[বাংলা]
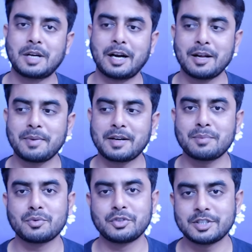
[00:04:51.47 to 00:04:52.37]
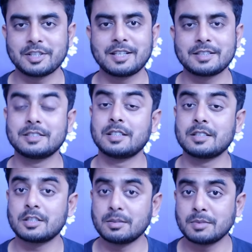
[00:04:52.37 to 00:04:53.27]
খারাপ একটা পজিশানে আছে
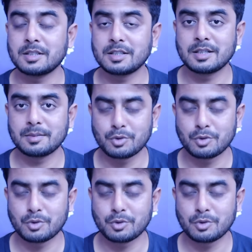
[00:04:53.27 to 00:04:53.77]
যারা সীমান্তে